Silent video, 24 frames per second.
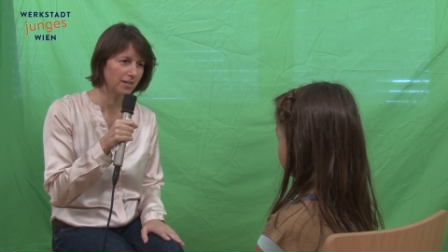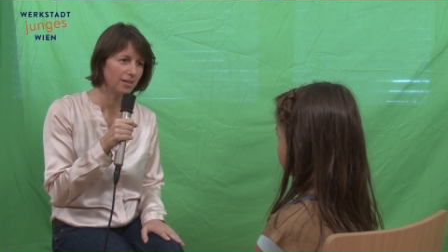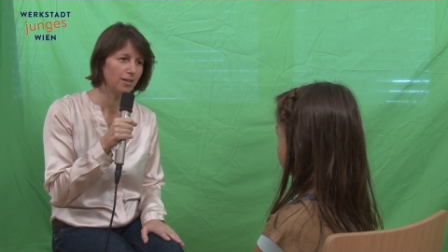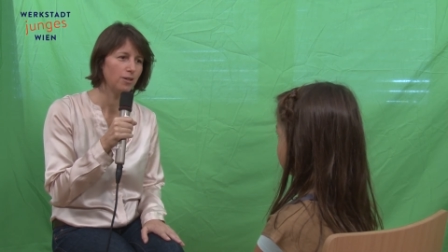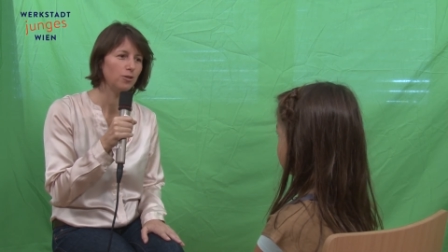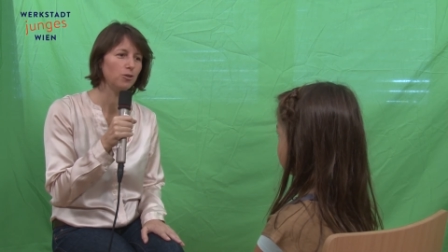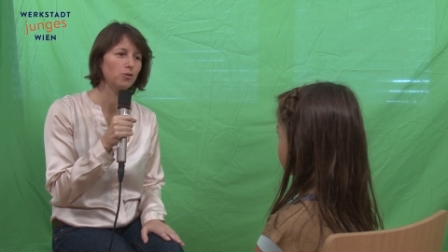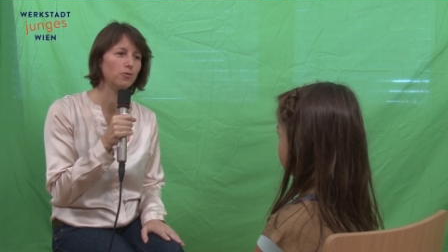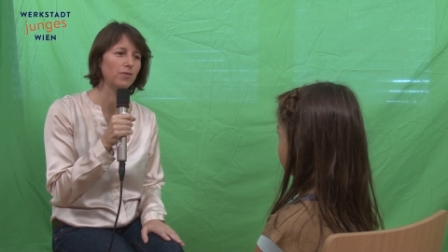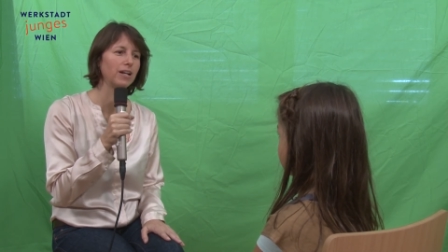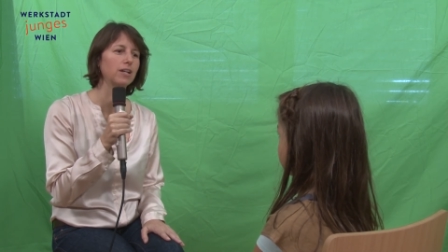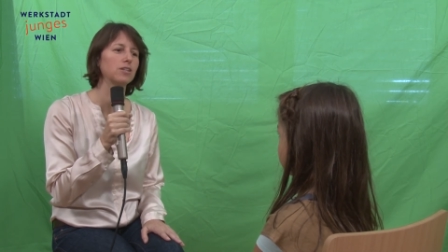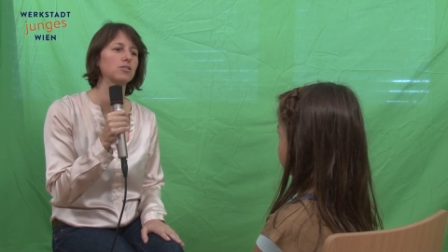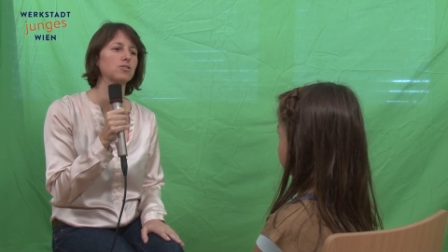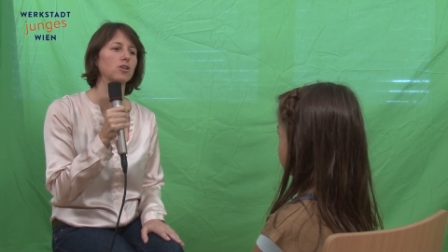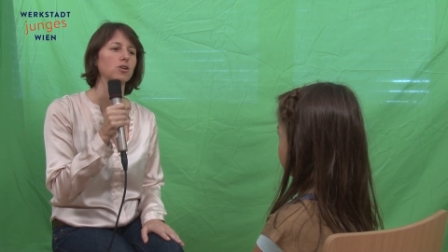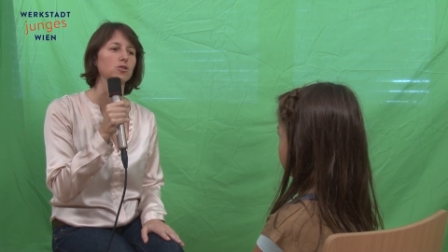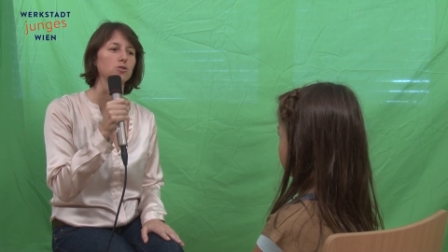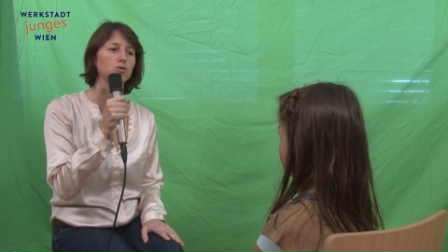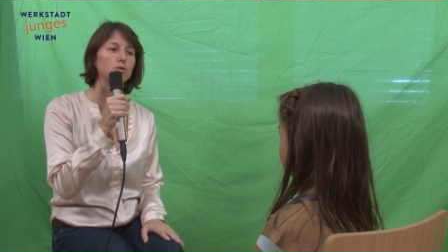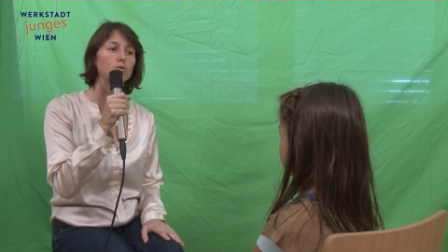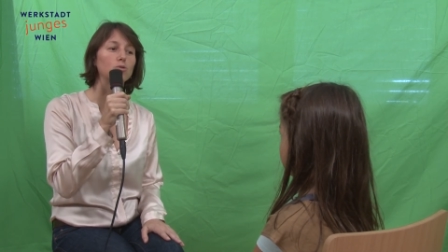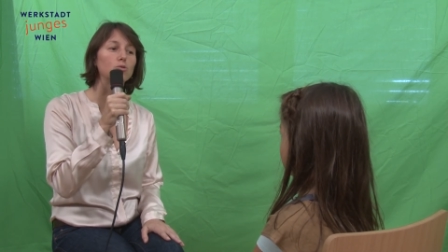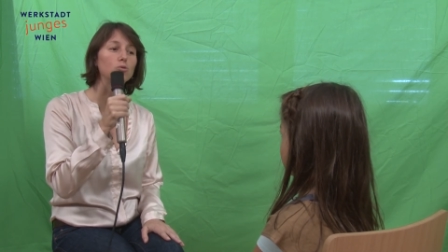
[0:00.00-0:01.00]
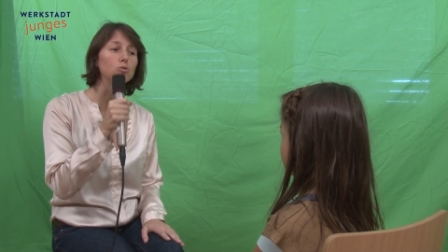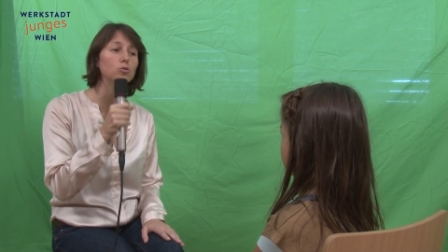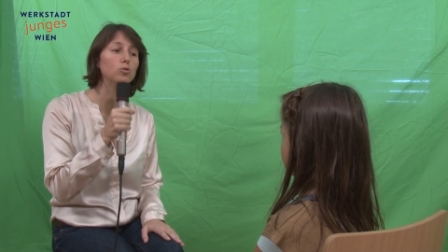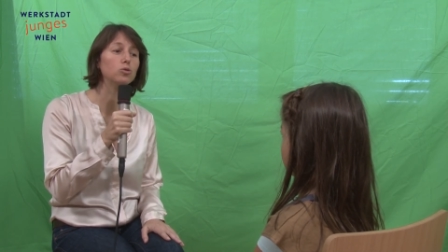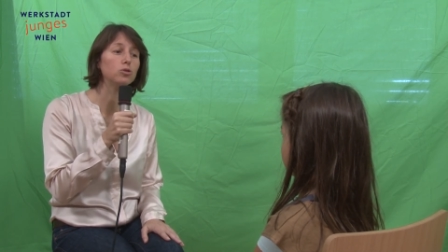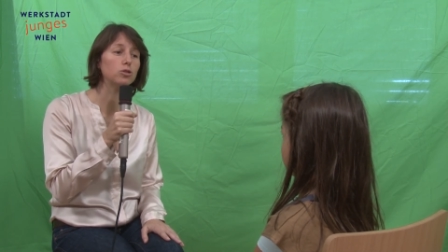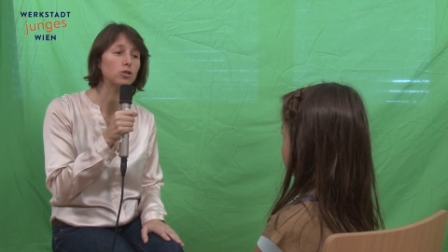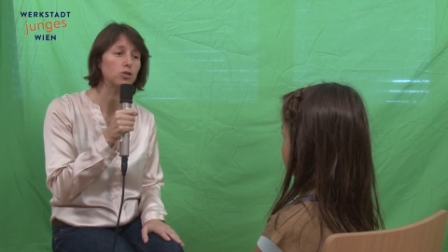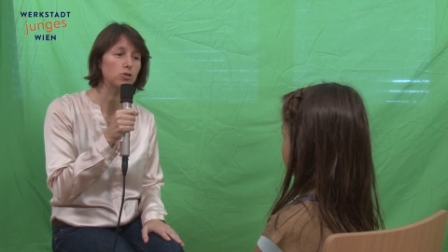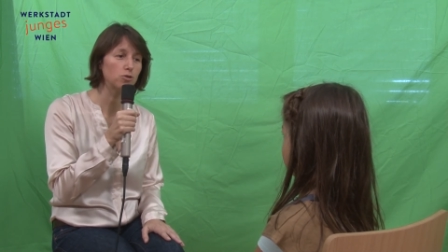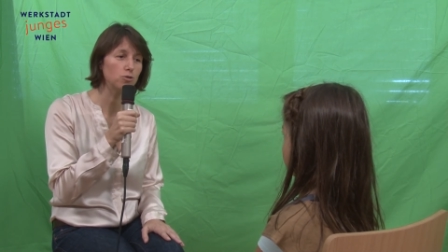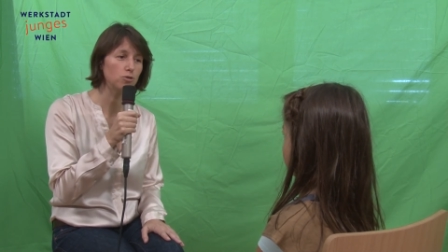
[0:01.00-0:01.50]
und weil es aus so
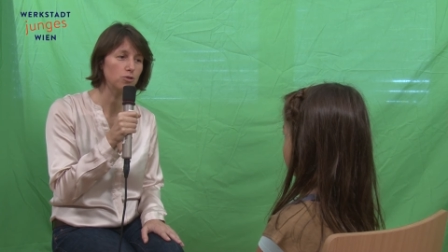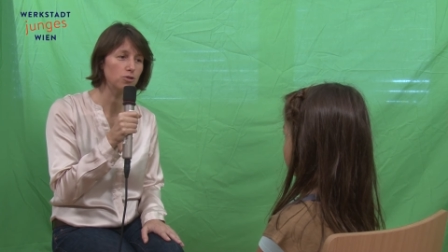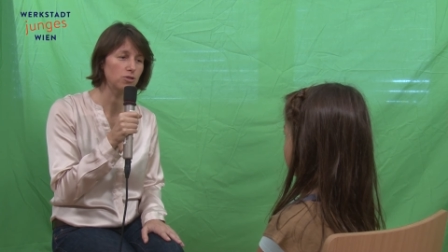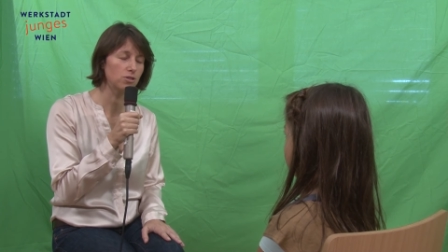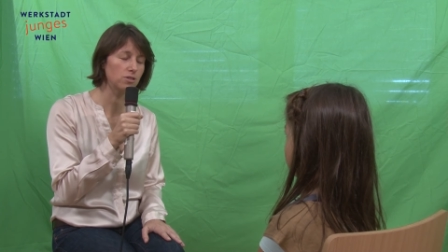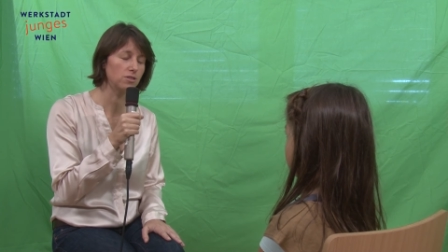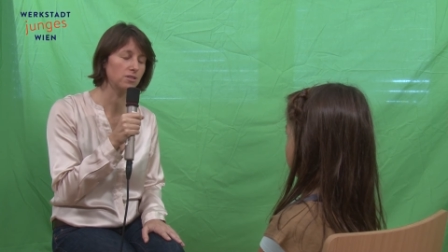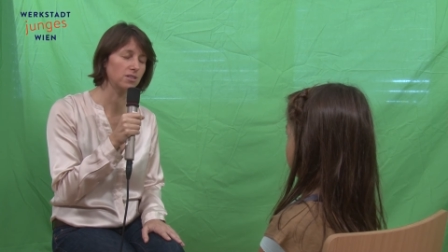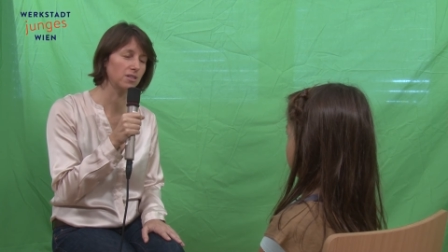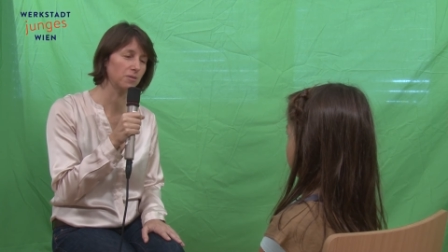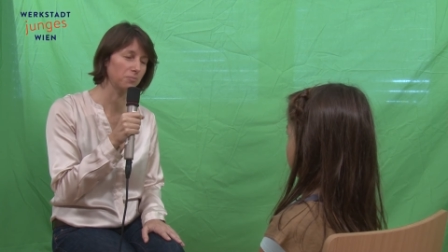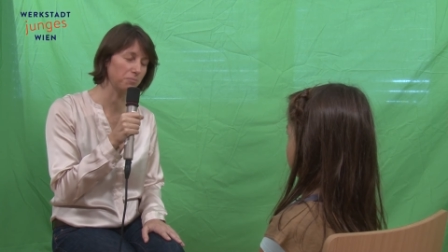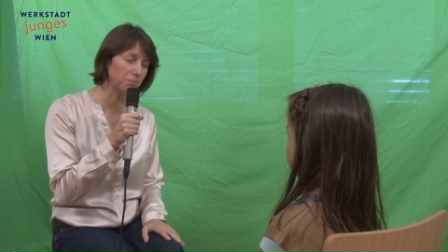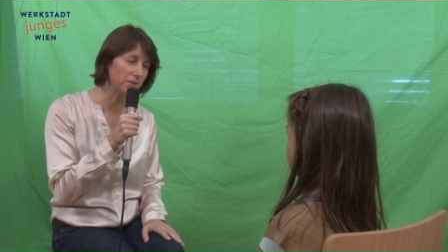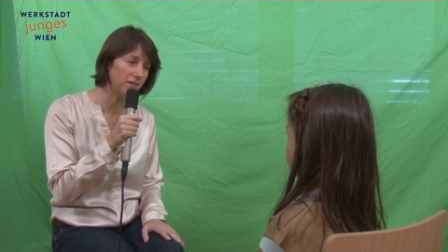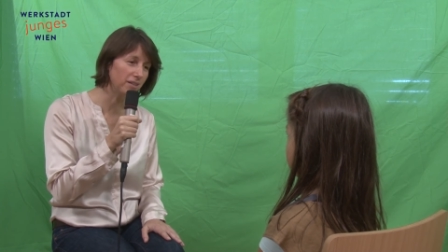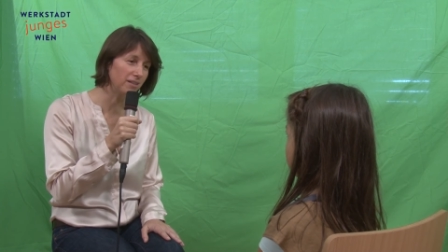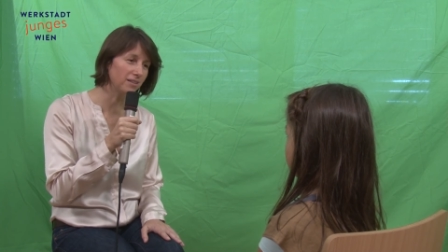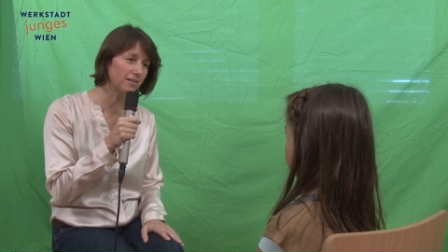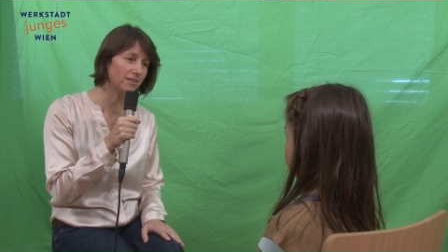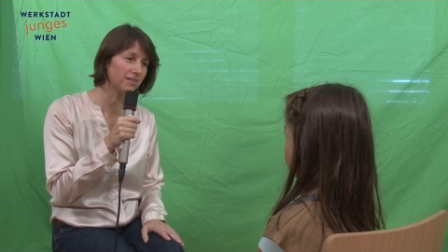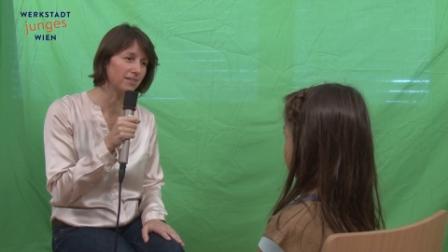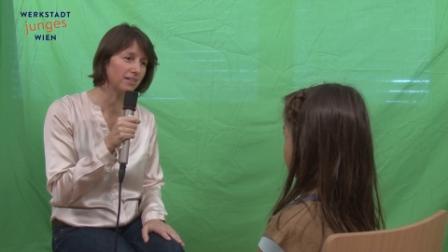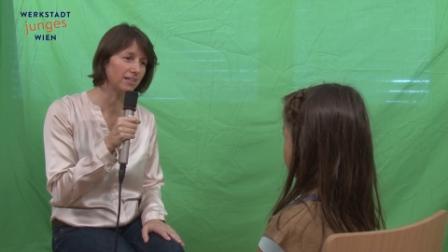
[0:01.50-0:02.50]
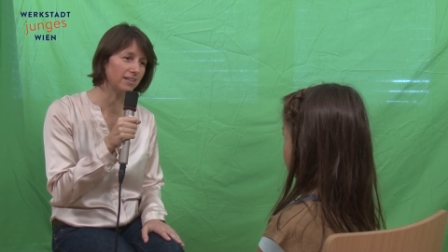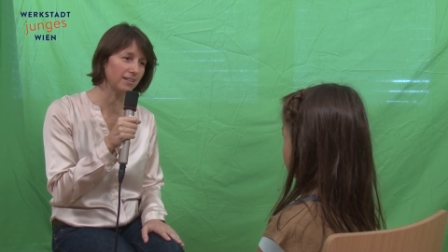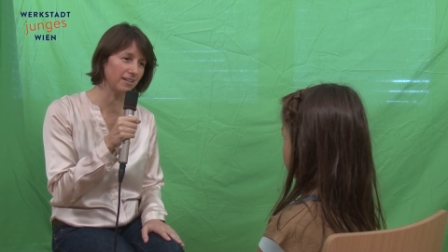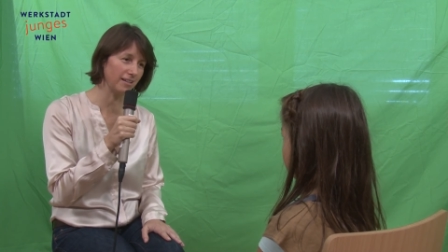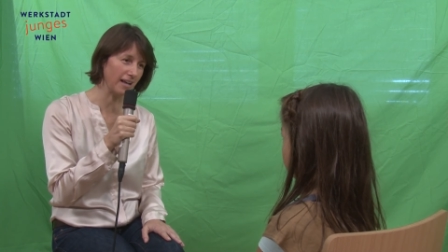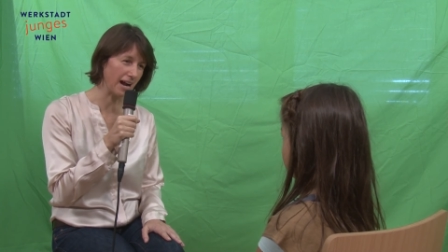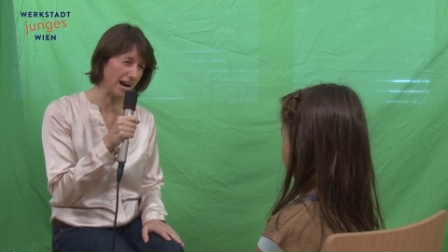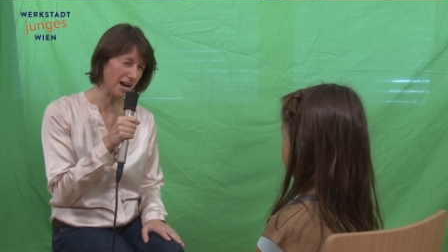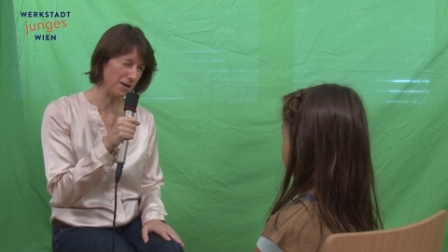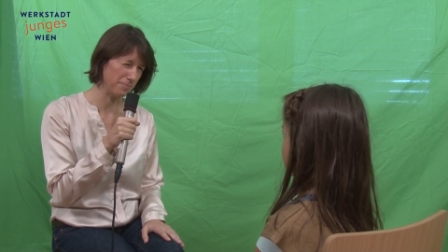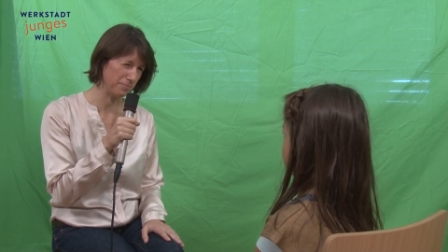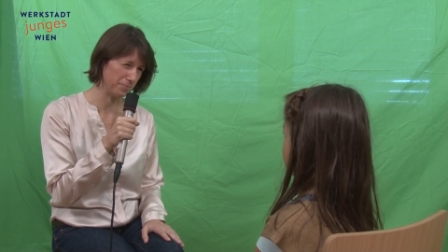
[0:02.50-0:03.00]
gut geschützten Gebieten in den
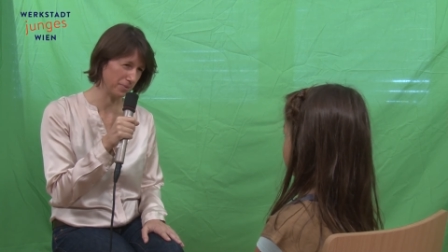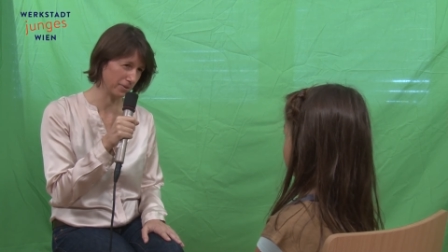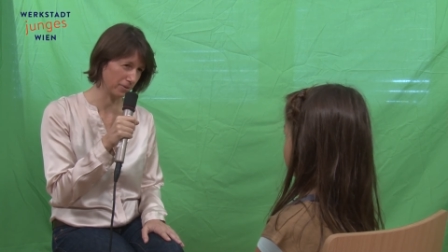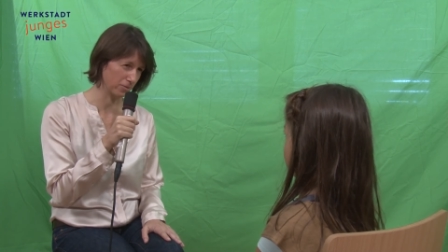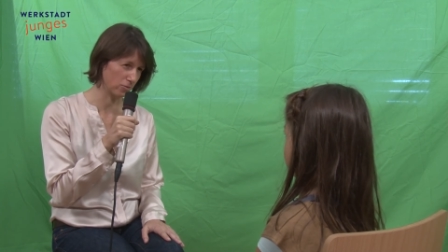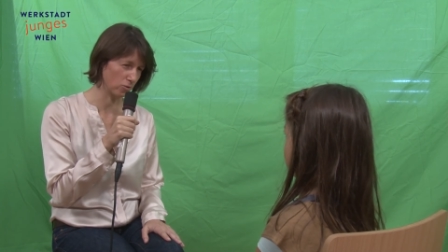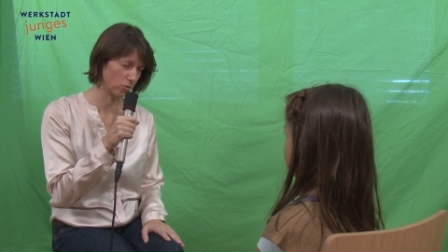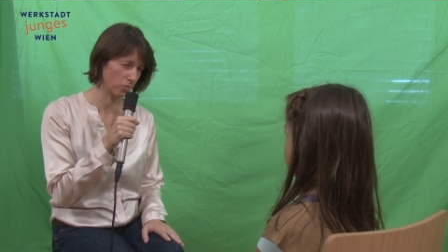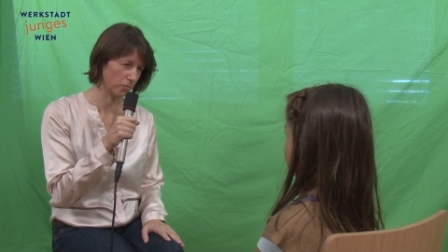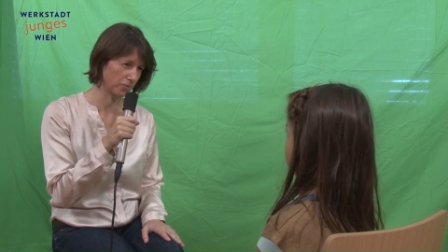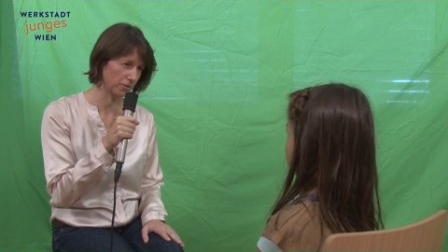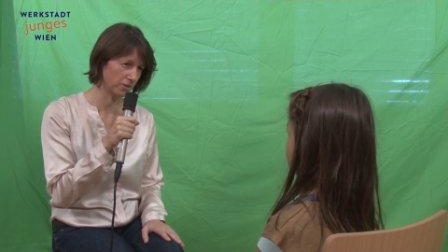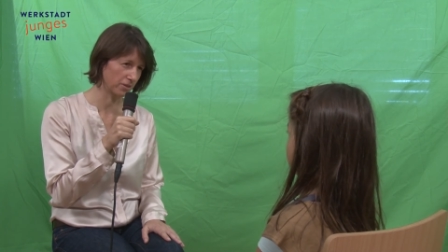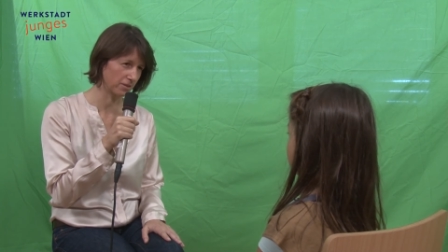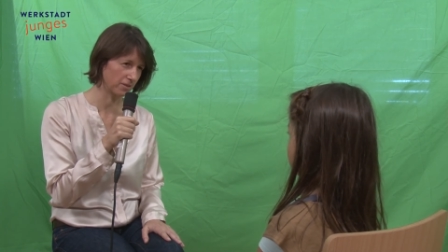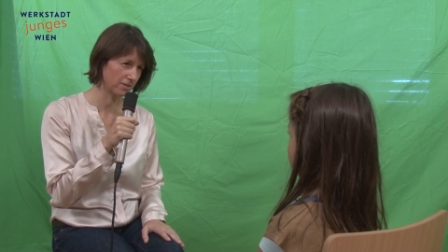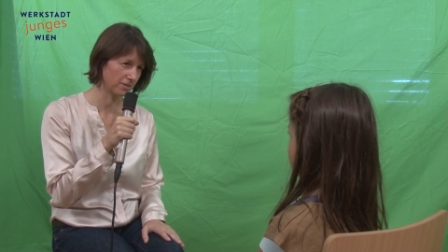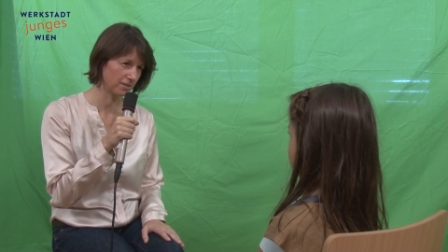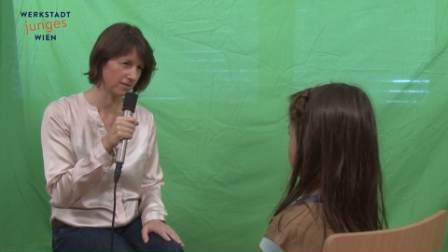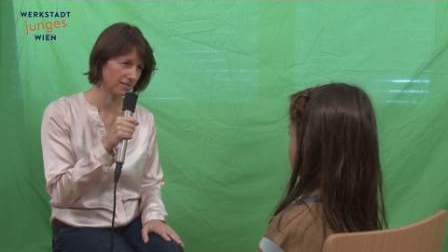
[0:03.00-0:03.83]
Alpen kommt.